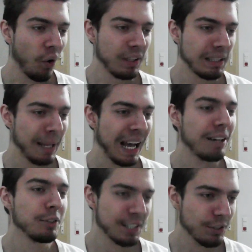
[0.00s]
Und im Jahr
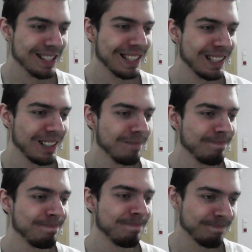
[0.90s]
und
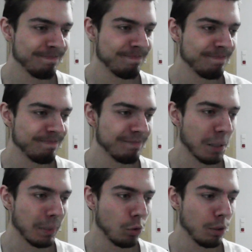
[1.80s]
ansonsten...
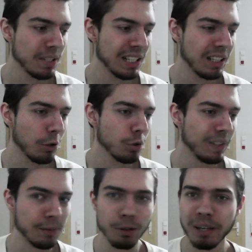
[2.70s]
Mein Urlaub ist leider auch schon
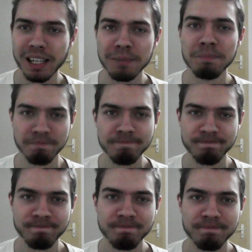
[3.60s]
wieder vorbei.
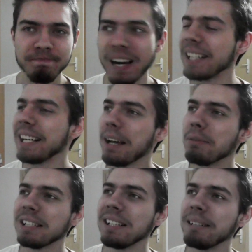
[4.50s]
I cry
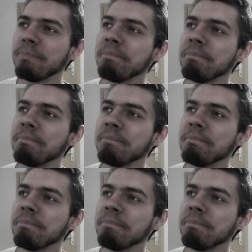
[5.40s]
every time.